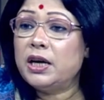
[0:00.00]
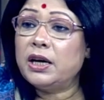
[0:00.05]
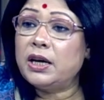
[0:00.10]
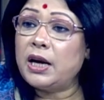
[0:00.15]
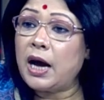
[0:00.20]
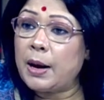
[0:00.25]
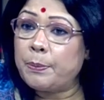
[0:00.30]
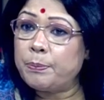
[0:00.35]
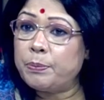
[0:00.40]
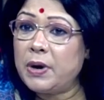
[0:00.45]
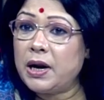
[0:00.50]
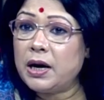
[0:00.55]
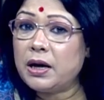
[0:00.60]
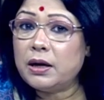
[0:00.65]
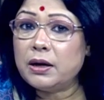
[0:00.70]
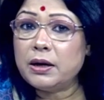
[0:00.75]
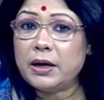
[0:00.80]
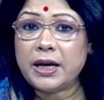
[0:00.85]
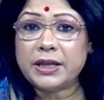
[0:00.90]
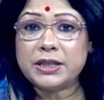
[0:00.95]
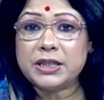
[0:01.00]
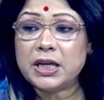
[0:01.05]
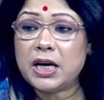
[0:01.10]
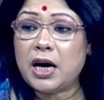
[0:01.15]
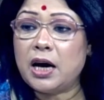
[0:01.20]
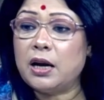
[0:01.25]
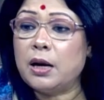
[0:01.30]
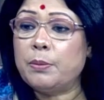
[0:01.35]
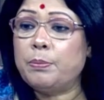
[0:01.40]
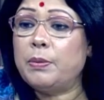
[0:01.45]
এটা আপনার কাছে
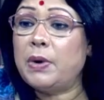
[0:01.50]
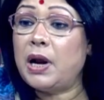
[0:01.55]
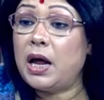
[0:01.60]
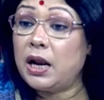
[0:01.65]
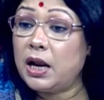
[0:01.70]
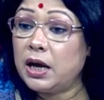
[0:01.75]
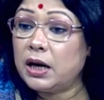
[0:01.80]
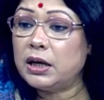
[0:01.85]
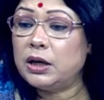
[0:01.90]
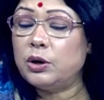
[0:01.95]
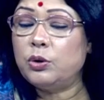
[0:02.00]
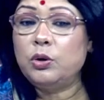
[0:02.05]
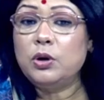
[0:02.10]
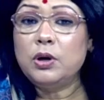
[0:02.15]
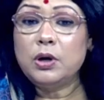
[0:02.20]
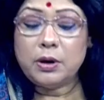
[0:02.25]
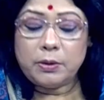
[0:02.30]
খারাপ না লাগলেও